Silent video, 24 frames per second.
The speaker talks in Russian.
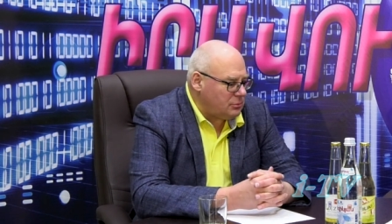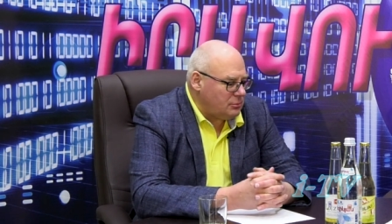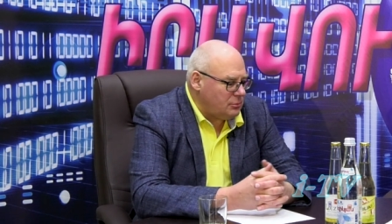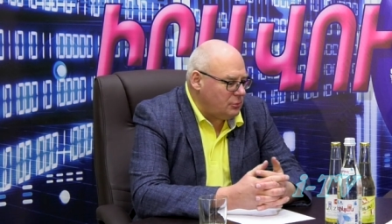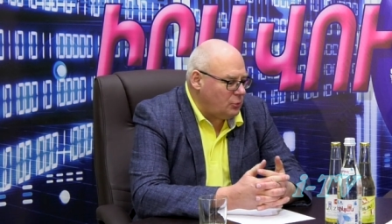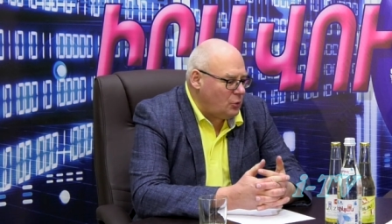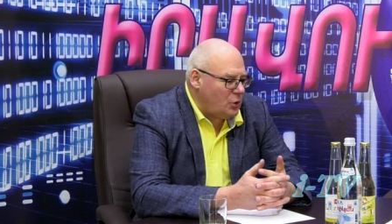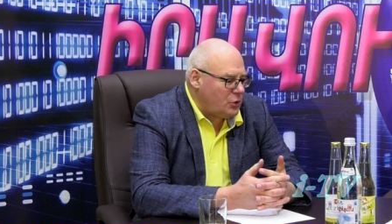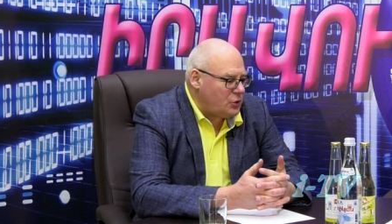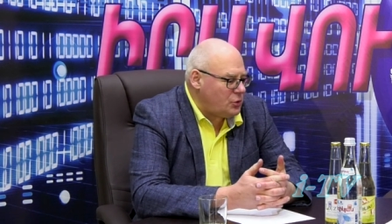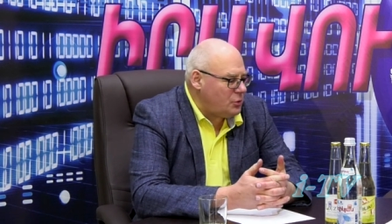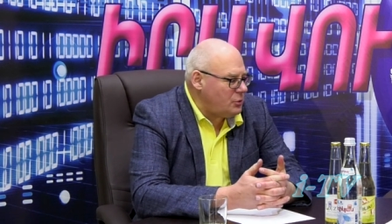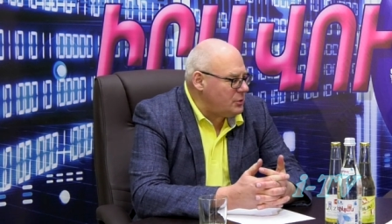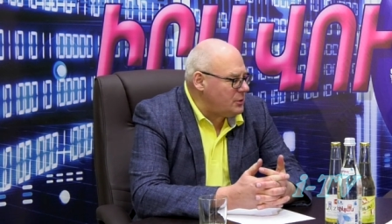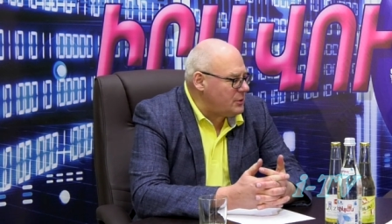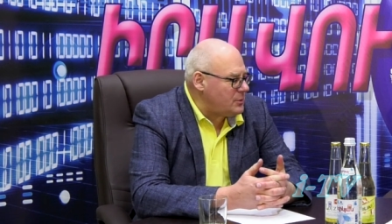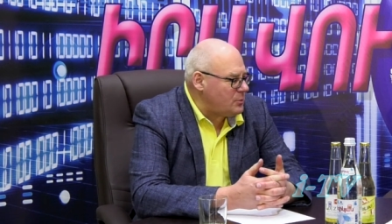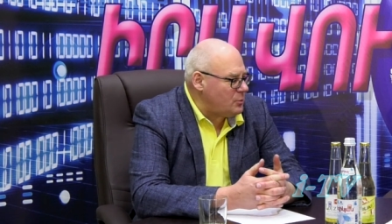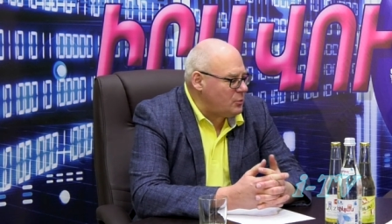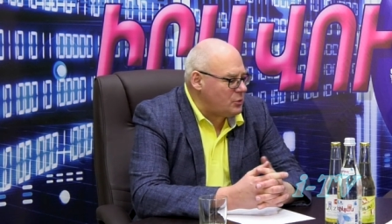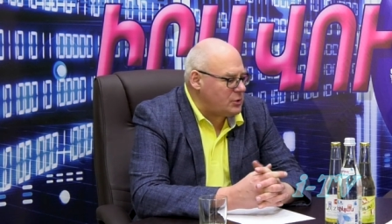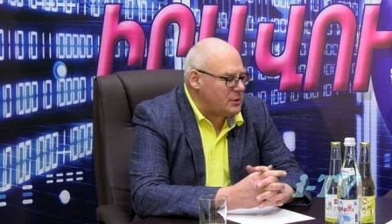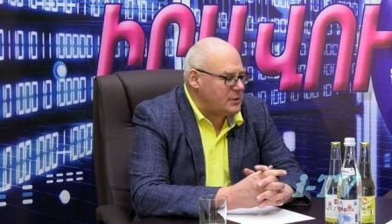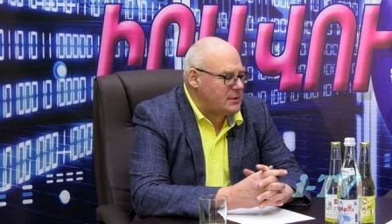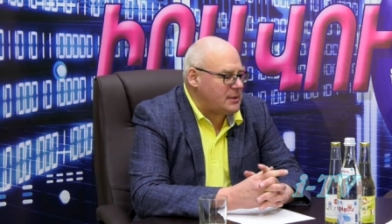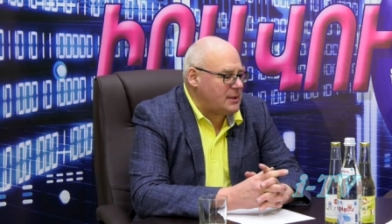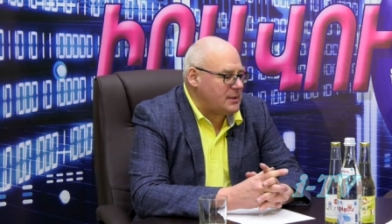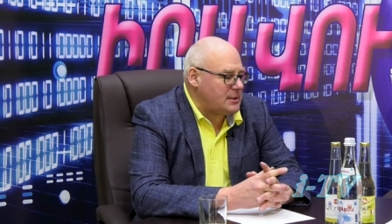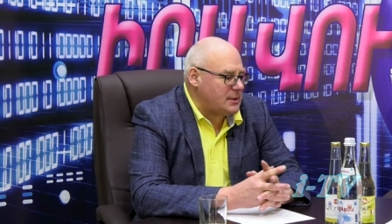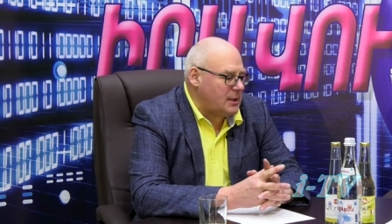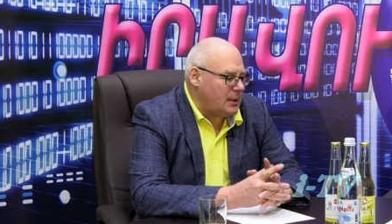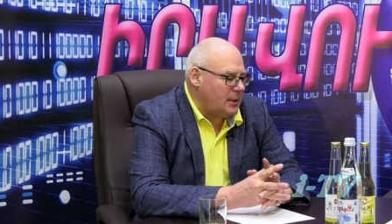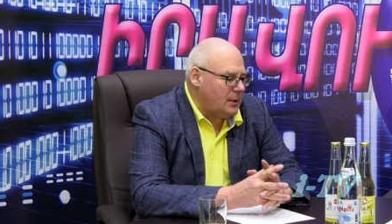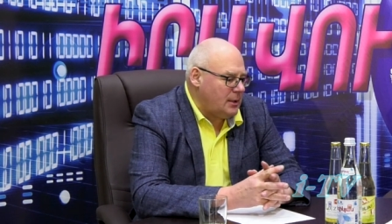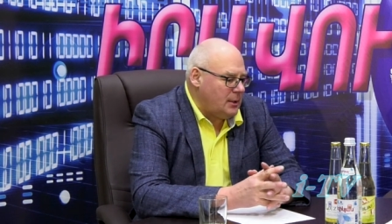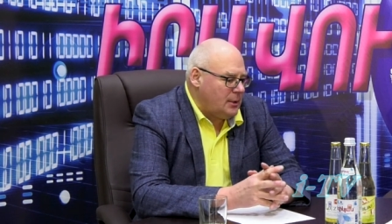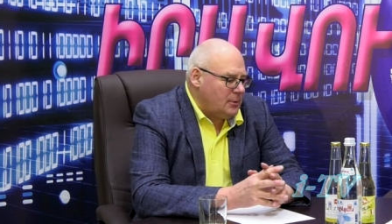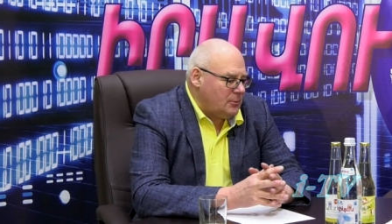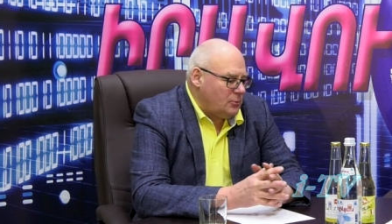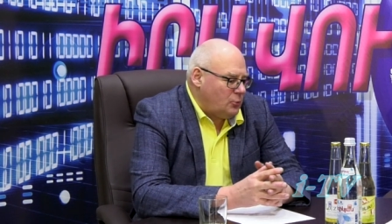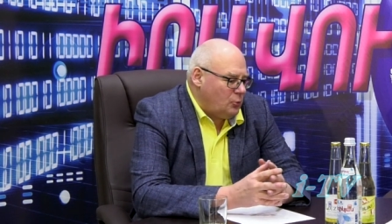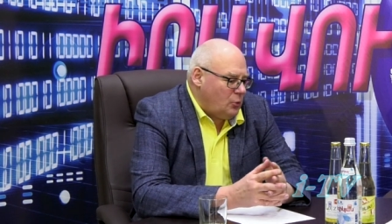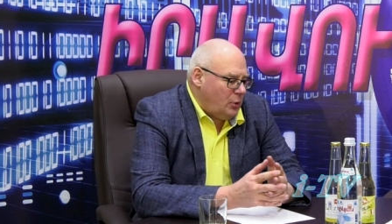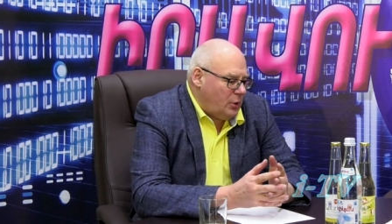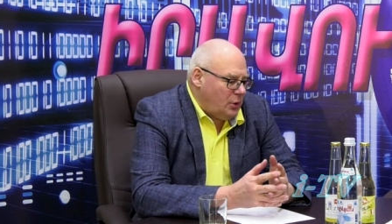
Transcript: Ну а что здесь можно сказать? Но ну,